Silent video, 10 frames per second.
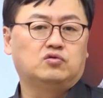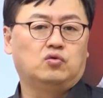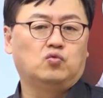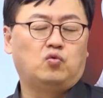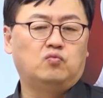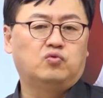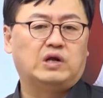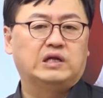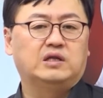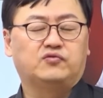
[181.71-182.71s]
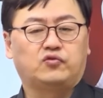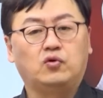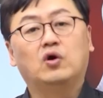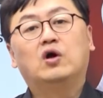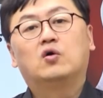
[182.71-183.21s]
그런 공부를 하는 데
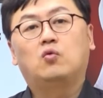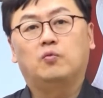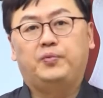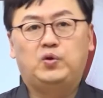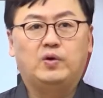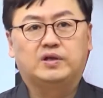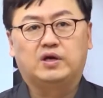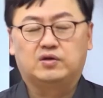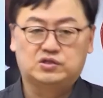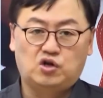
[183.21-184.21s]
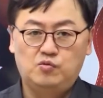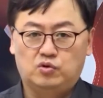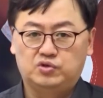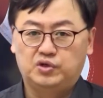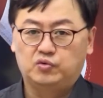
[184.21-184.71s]
있어서 꼭 필요하다 이렇게
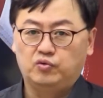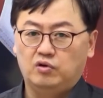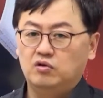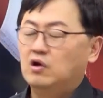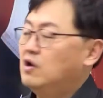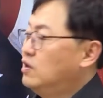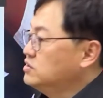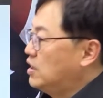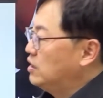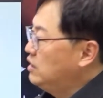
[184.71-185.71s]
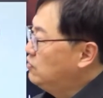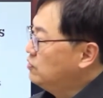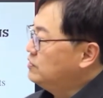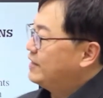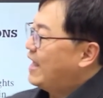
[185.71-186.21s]
설명을 드리고요. 자,
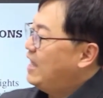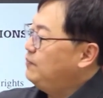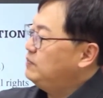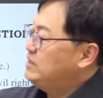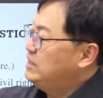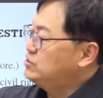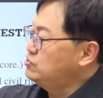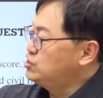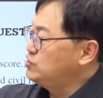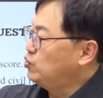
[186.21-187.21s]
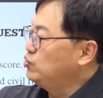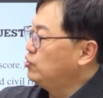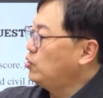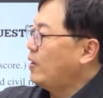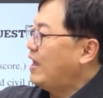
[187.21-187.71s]
이거는
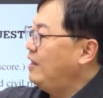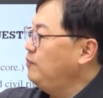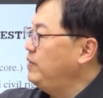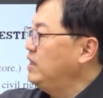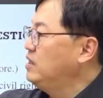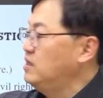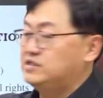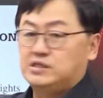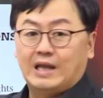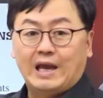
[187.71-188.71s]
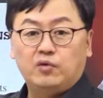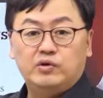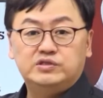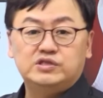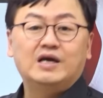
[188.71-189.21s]
2015년도 AP English
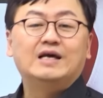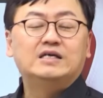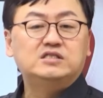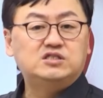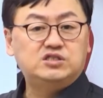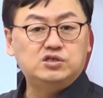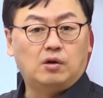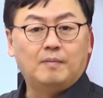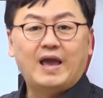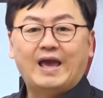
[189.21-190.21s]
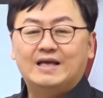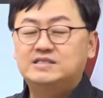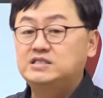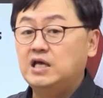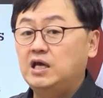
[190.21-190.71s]
Language 시험,
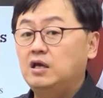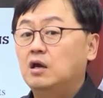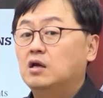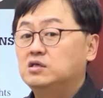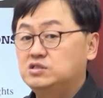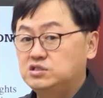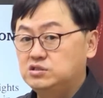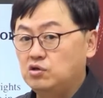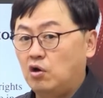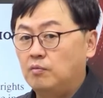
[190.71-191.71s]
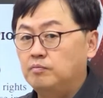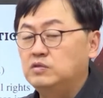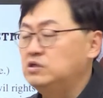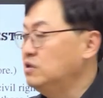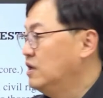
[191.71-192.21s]
에세이
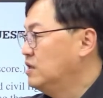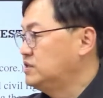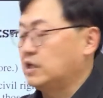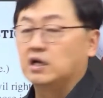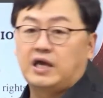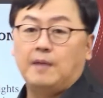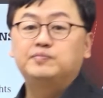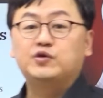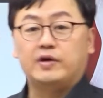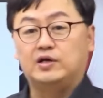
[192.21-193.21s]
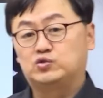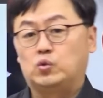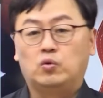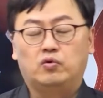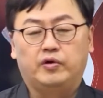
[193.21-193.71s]
시험을 제가 캡처해
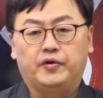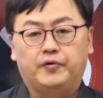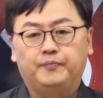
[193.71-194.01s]
가지고 온 거예요.